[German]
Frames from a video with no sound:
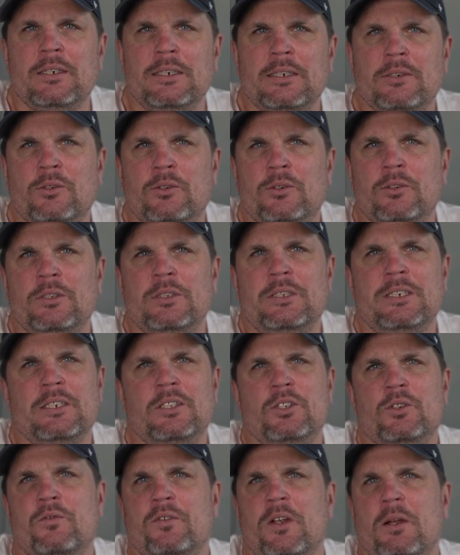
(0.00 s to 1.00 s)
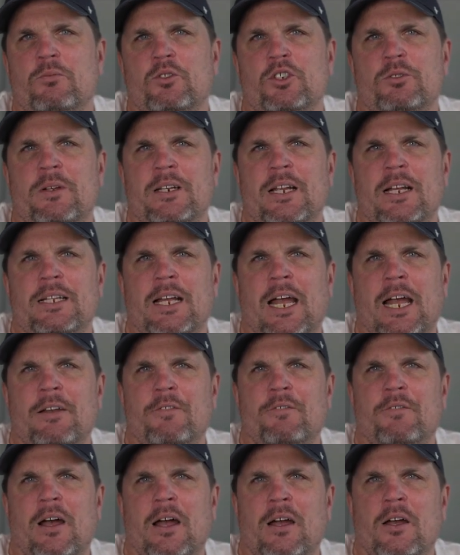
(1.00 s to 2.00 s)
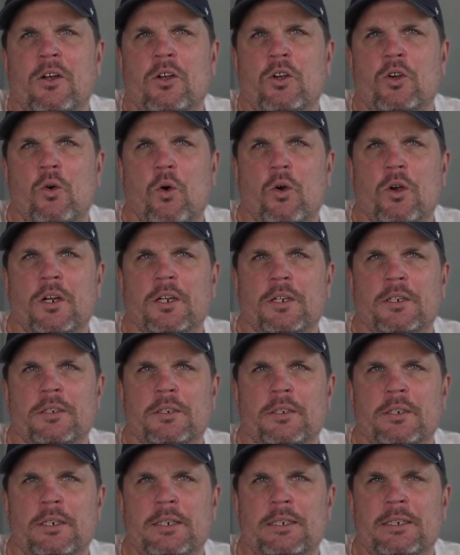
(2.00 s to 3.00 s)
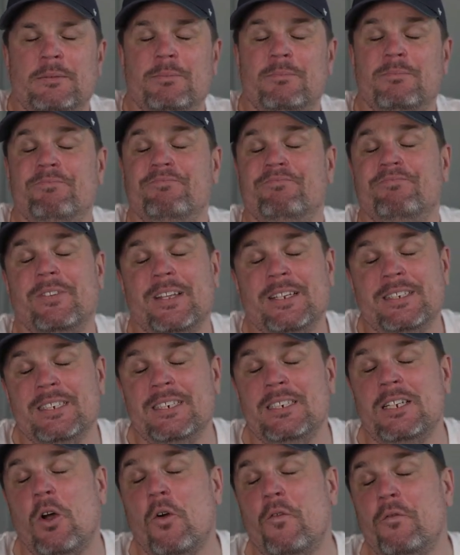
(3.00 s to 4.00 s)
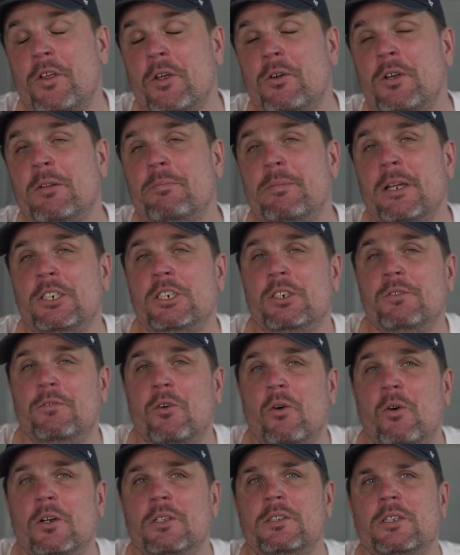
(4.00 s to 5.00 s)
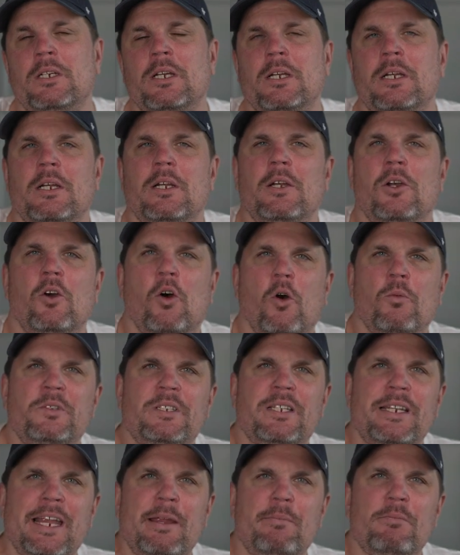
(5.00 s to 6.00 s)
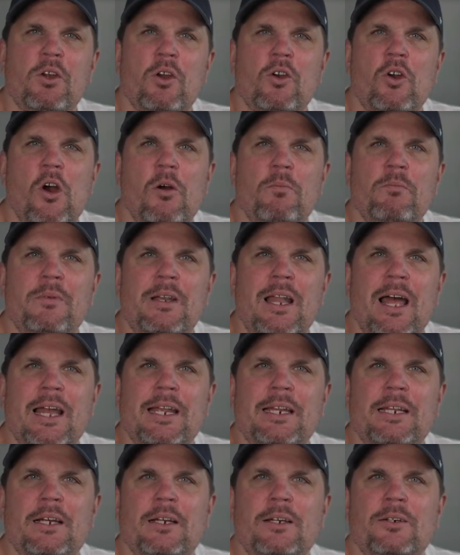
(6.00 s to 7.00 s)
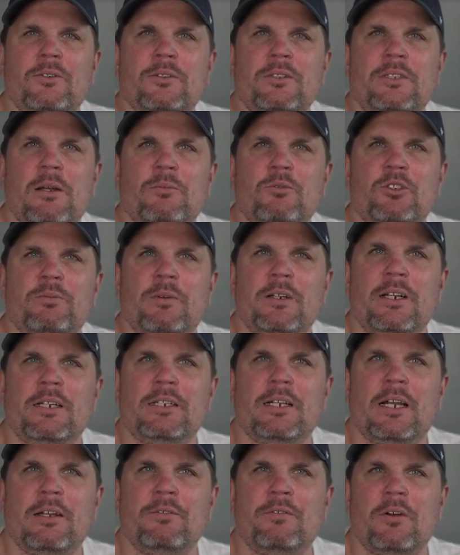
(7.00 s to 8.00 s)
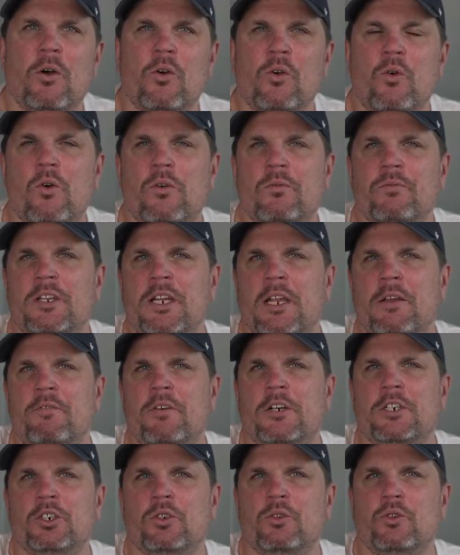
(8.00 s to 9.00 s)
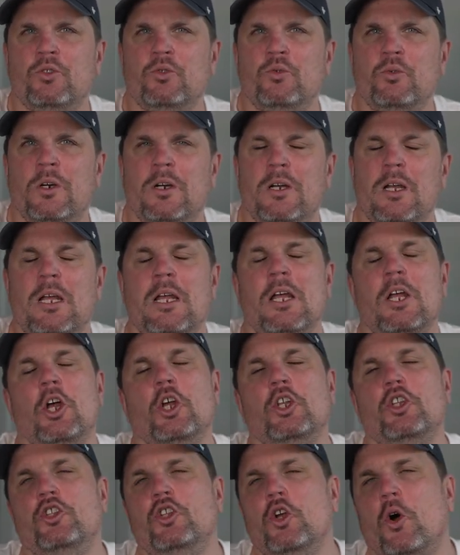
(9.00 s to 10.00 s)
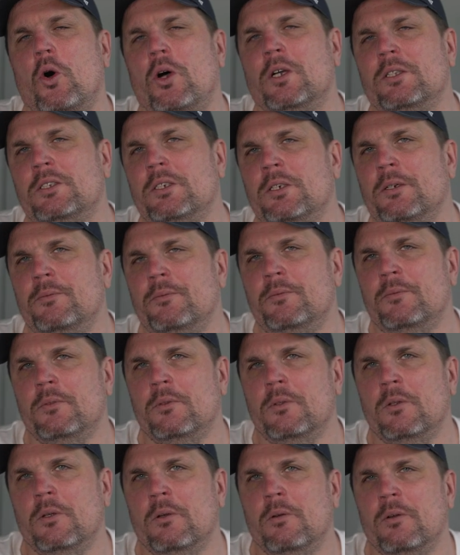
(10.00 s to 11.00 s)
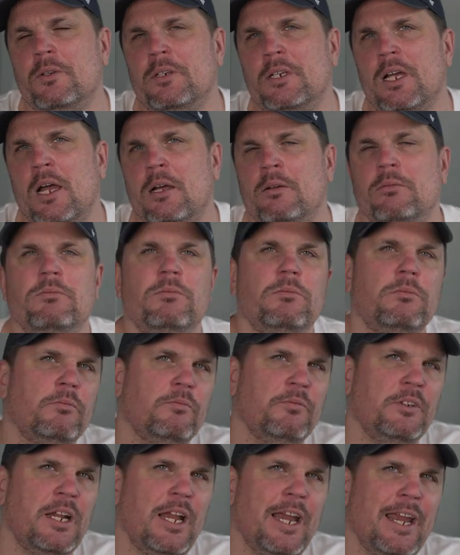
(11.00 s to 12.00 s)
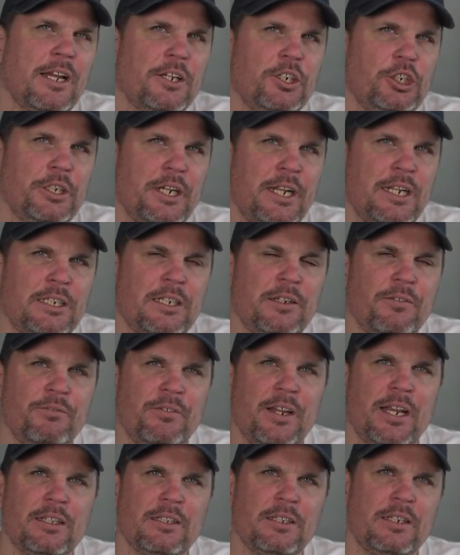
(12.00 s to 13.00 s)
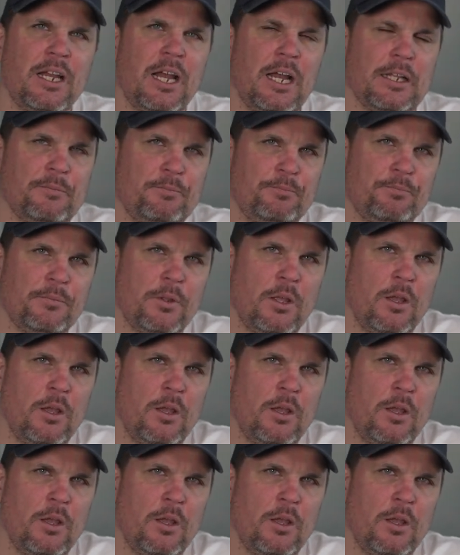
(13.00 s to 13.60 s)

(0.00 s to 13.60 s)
Und insofern muss man halt einfach gucken. Ähm, es sind auch 400 Menschen vor Ort ums Leben gekommen, leider. Und da muss man halt einfach auch gucken, wie die Infrastruktur dort ja, wiederhergestellt werden kann.